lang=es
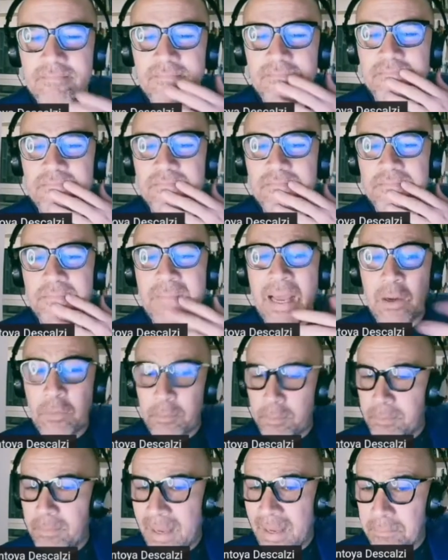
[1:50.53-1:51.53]
María
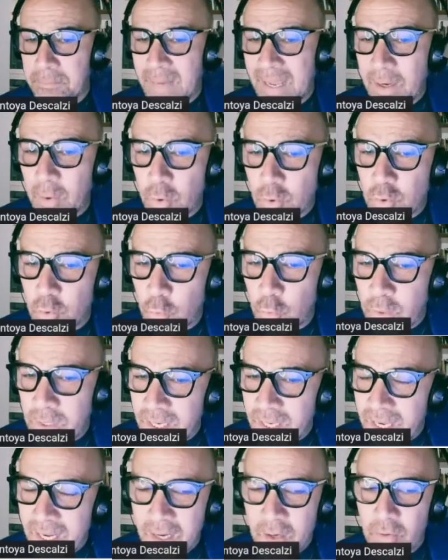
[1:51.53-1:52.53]
Marco
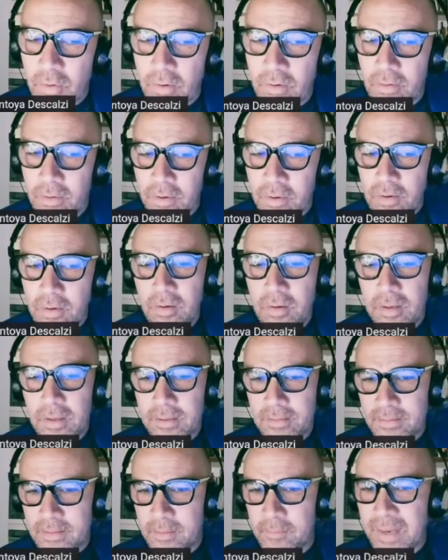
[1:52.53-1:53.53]
Zunino, ¿no? Este,
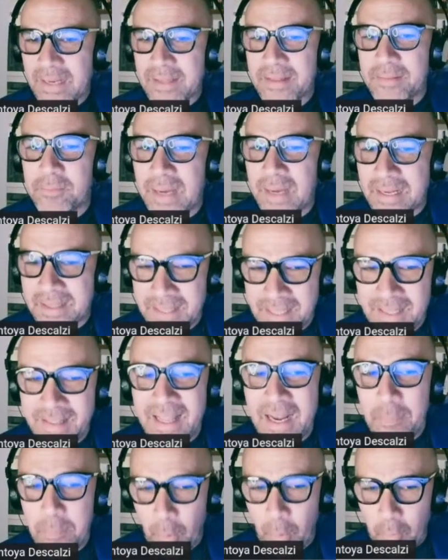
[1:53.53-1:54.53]
Marcos, Martín
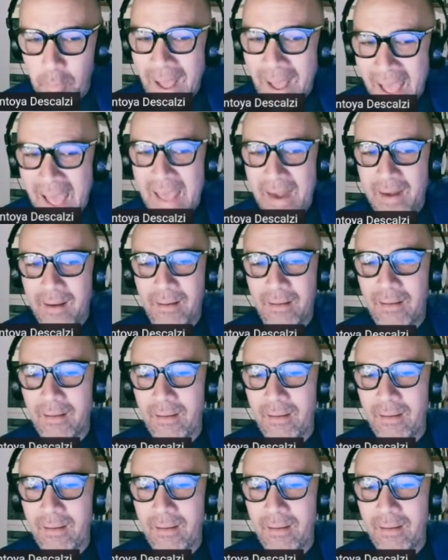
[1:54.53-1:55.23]
del Pomar.